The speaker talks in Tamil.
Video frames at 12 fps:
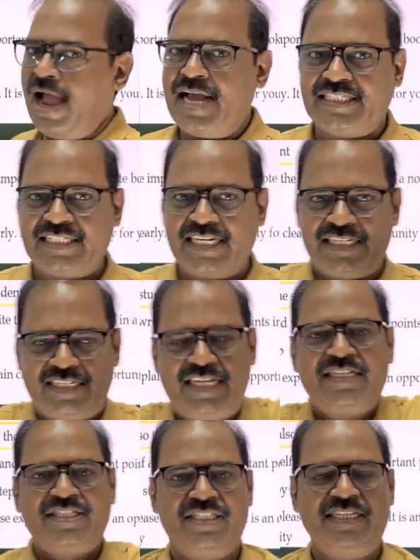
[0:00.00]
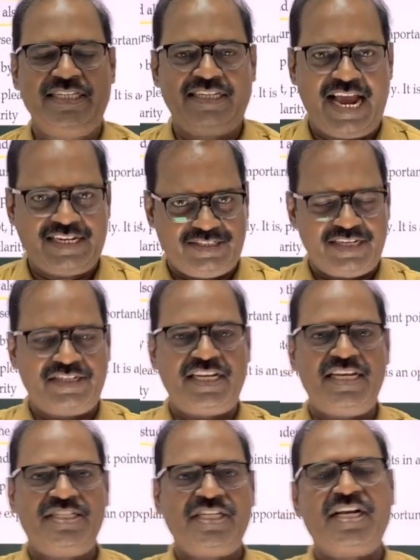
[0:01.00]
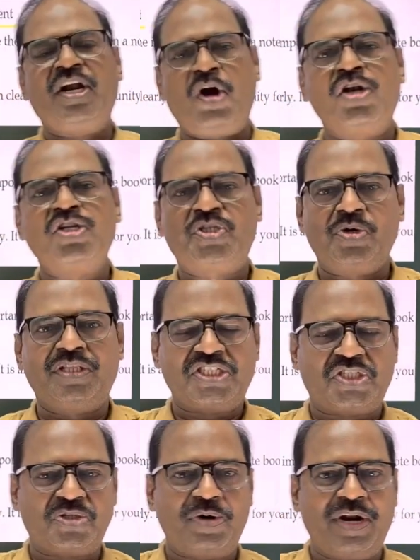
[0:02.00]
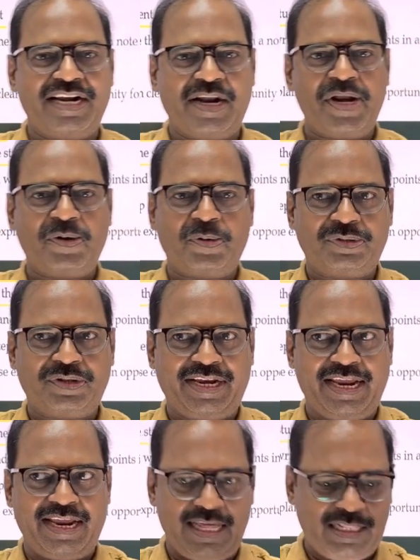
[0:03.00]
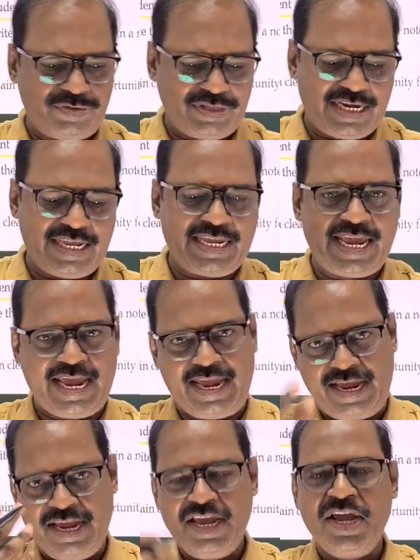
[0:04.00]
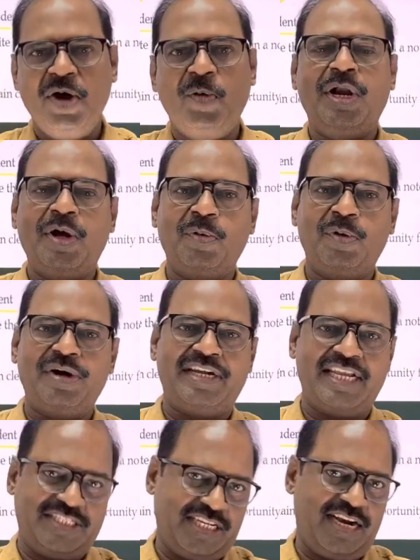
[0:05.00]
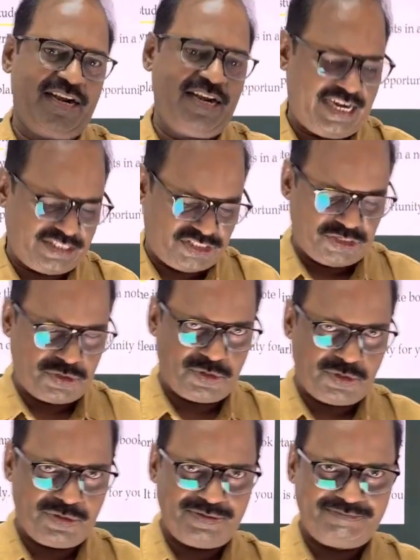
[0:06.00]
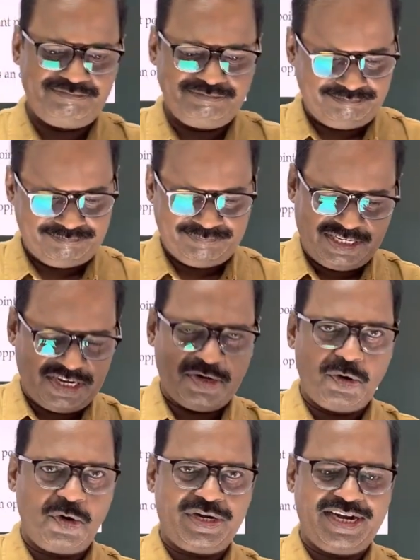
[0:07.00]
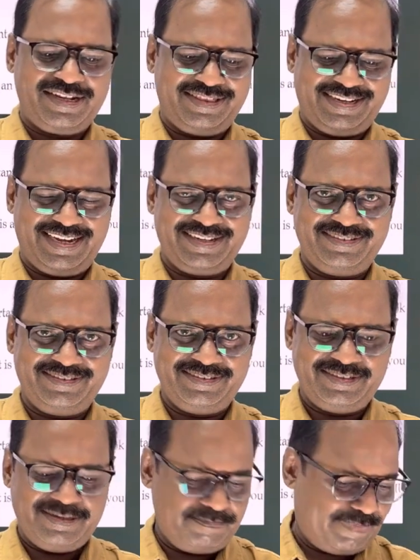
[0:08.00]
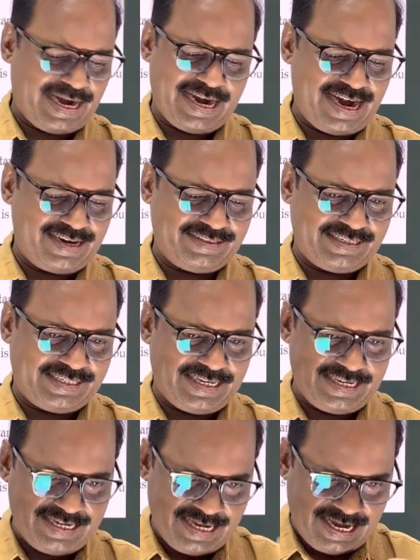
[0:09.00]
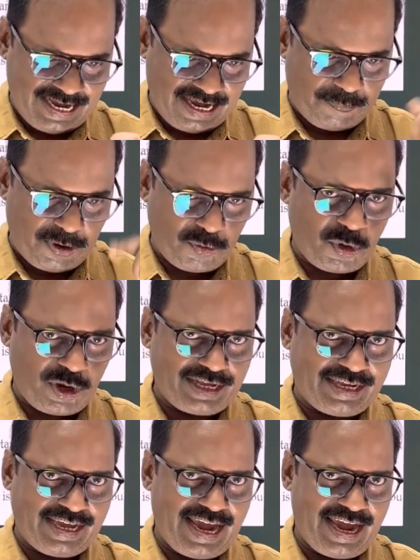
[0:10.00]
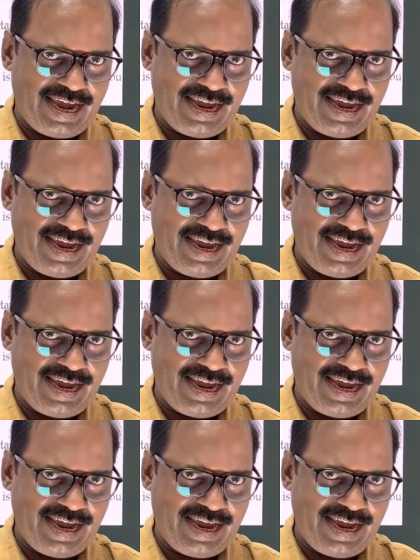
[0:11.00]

ஆஸ் அ டீச்சர் ஆஸ் த டீச்சர் அண்ட் ஆல்சோ த ஸ்டூடெண்ட் அப்படின்னு கொடுத்துருக்கேன் அதாவது நீயே உன்னை ஒரு டீச்சராக நினச்சிக்கோ நோட் எடுத்துட்ட பேனா எடுத்துட்ட இப்போ உனக்கே